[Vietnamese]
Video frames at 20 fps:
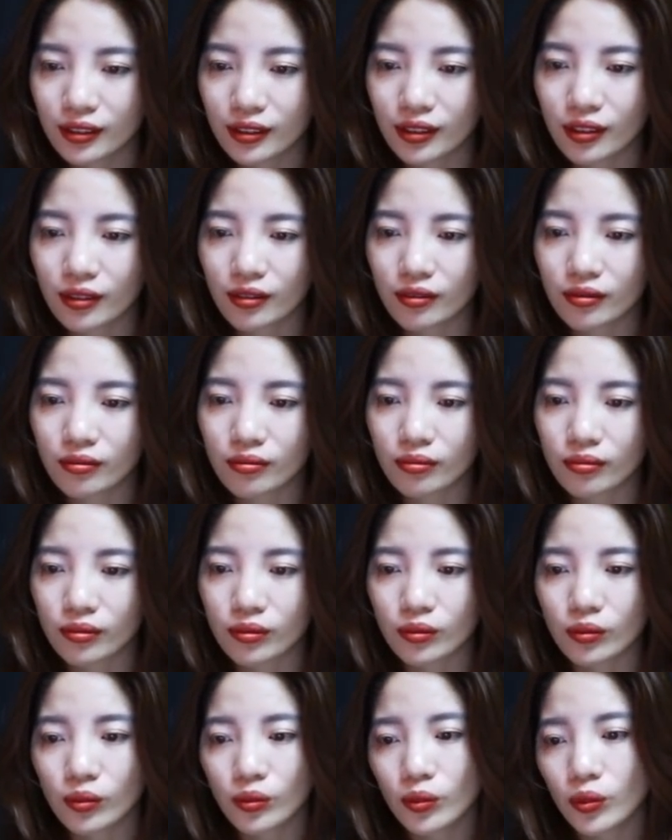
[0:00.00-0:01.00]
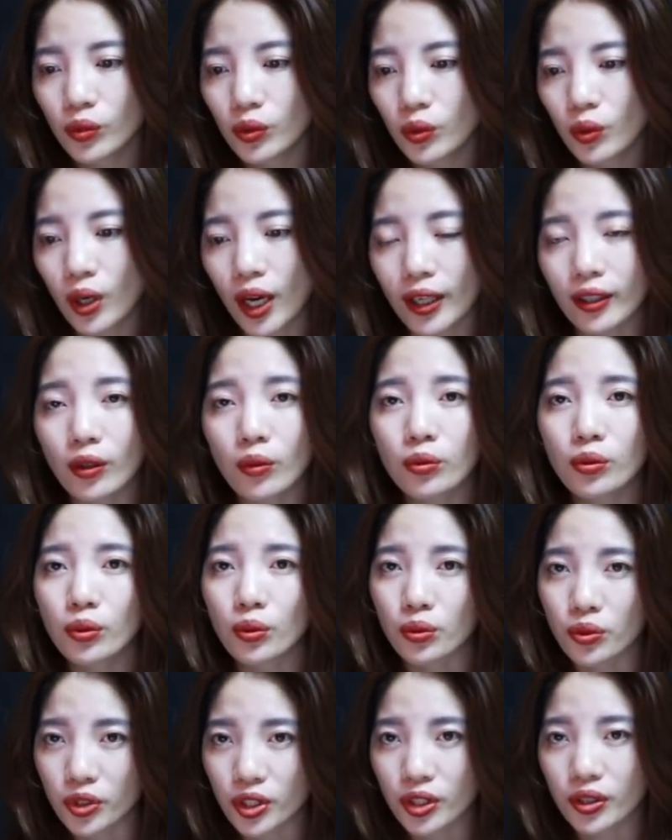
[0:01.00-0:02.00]
nhưng tôi lại không
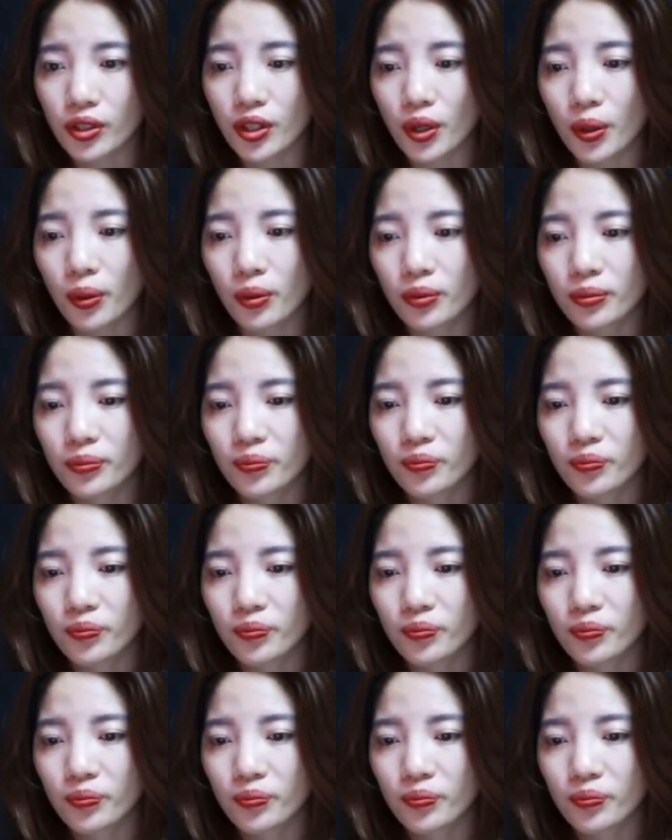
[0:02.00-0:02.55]
đủ chi tiêu.